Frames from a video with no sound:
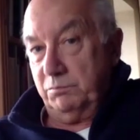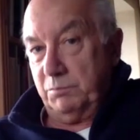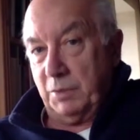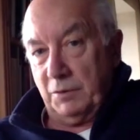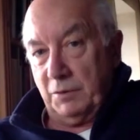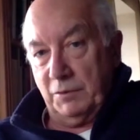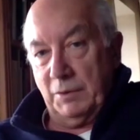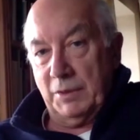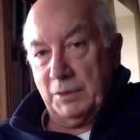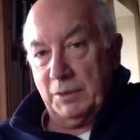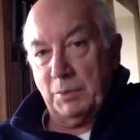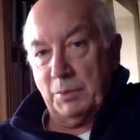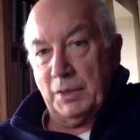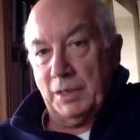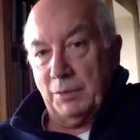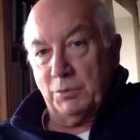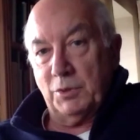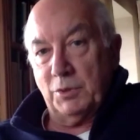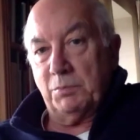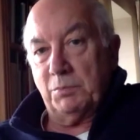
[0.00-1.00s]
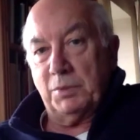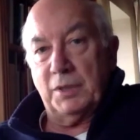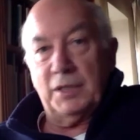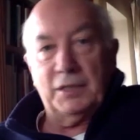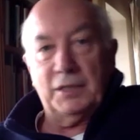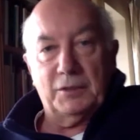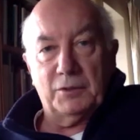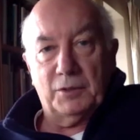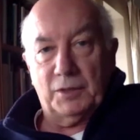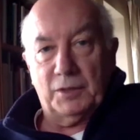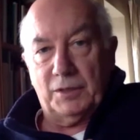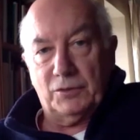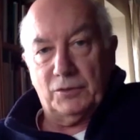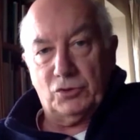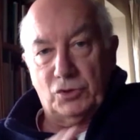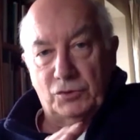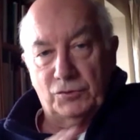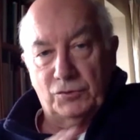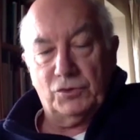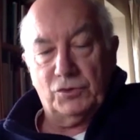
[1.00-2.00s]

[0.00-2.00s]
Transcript: ovviamente parliamo di pellicole, si,